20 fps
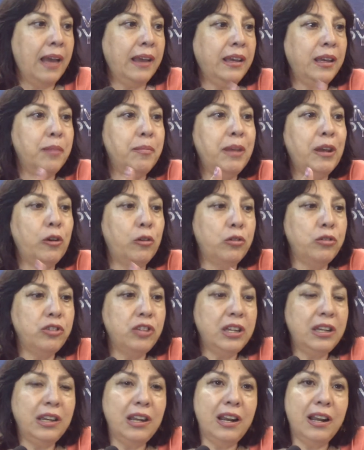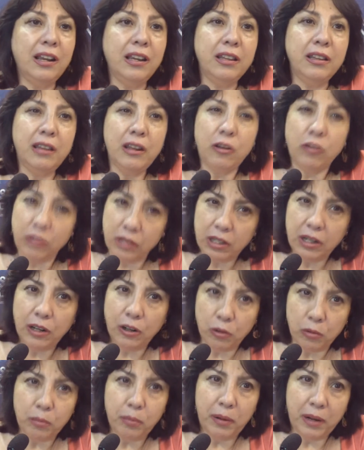a que me conste que la gente lo
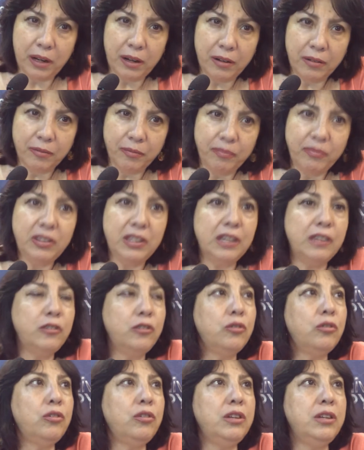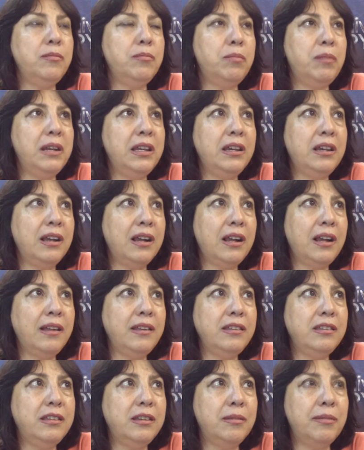quiere comprar. Y eso
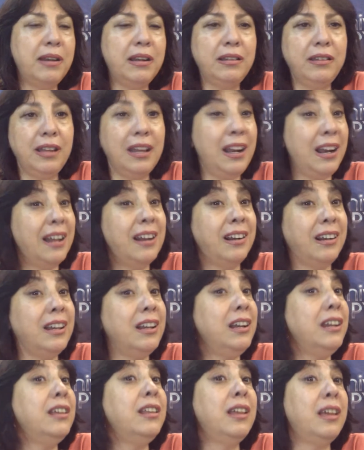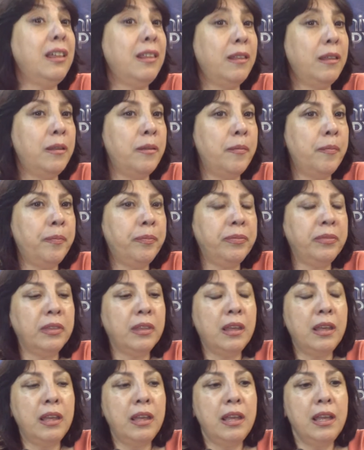implica llevarte a la realidad.
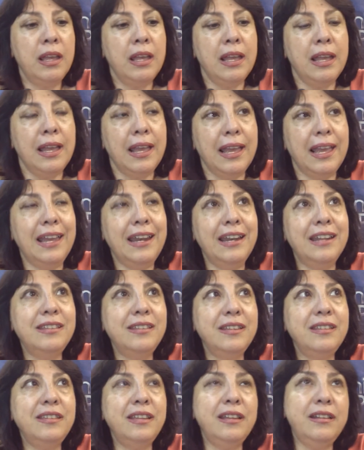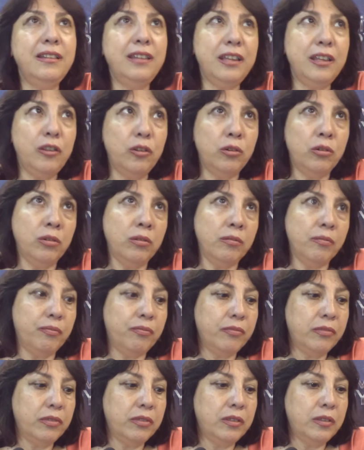En ese sentido,
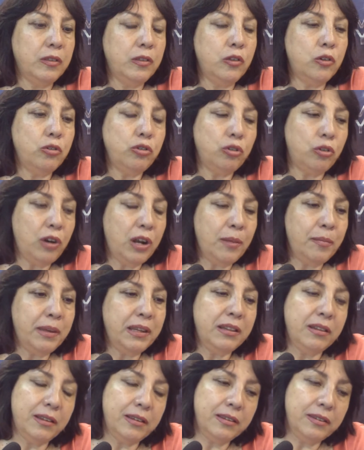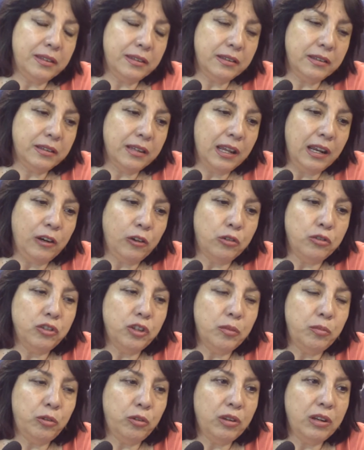no solamente es el
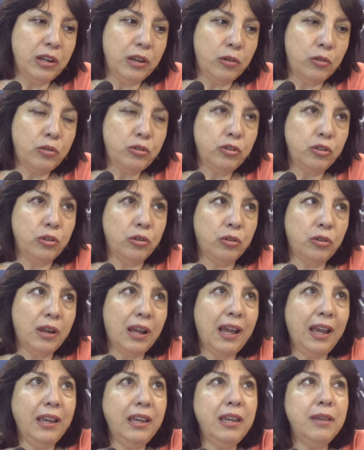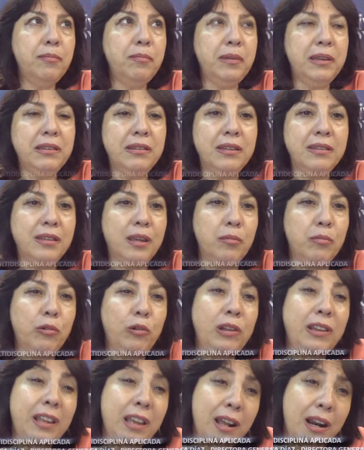concepto de negocio, ahí empiezas a
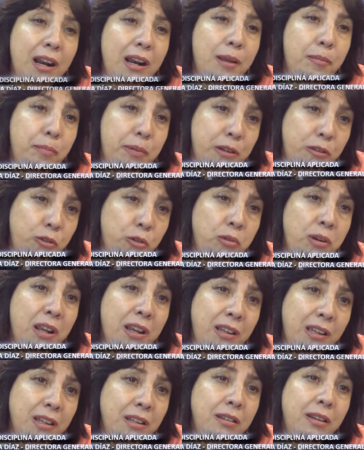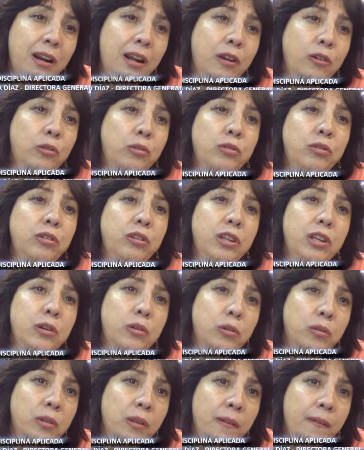moldear a la persona que entra
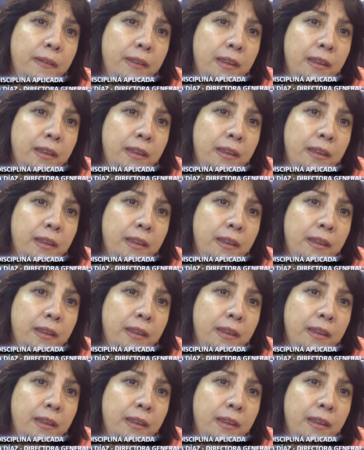contigo.